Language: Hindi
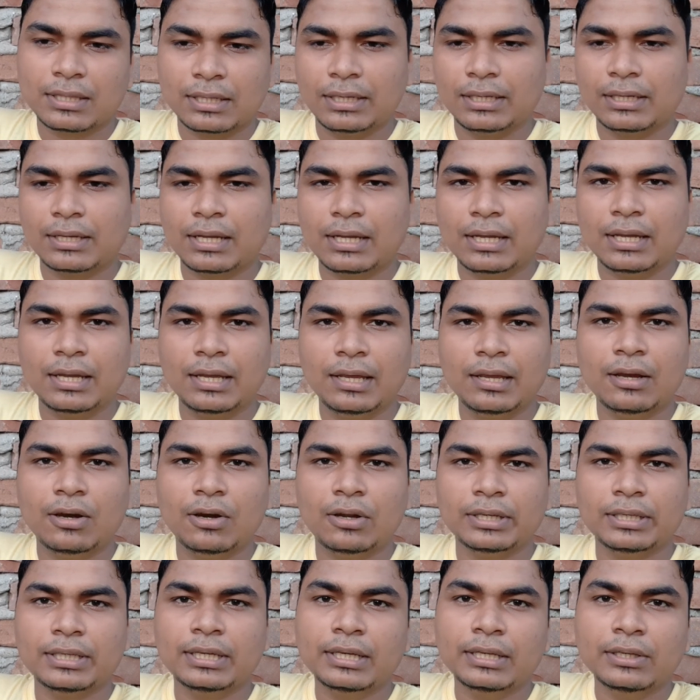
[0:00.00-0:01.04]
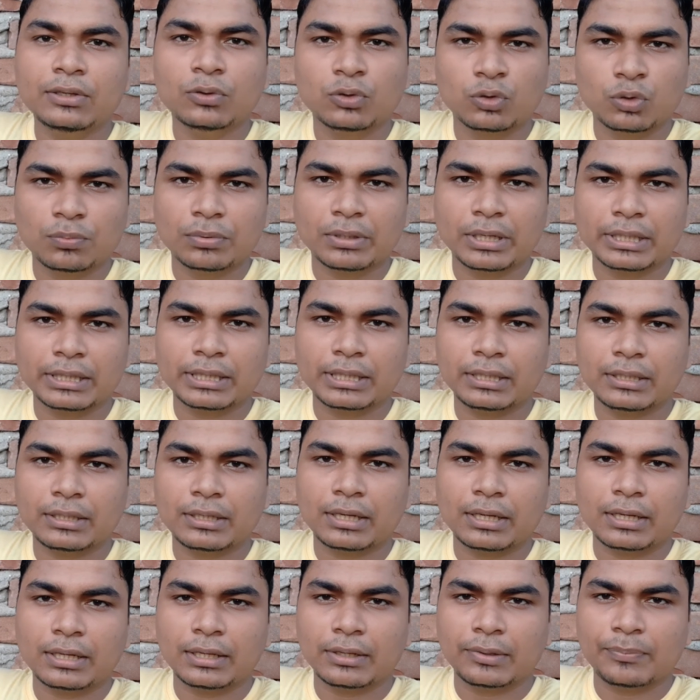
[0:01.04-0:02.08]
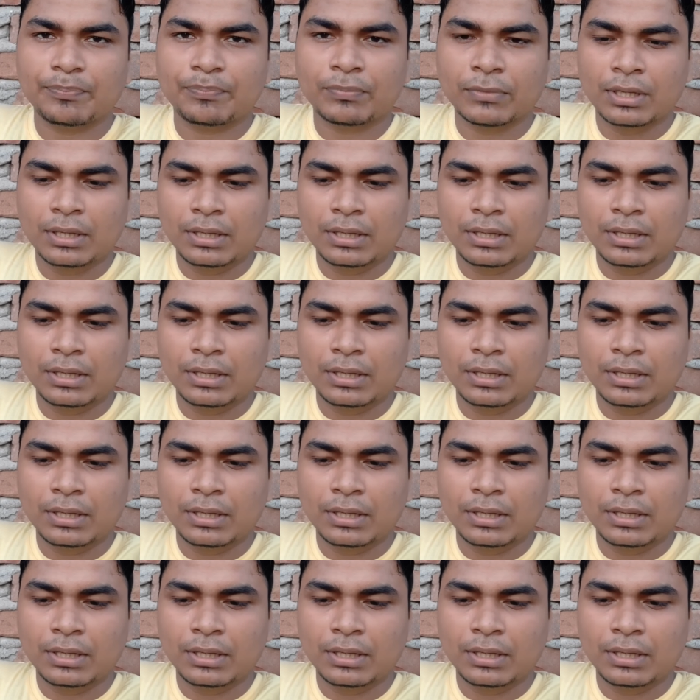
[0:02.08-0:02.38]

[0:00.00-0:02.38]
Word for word: तरीका है और ये यूट्यूब का तरीका है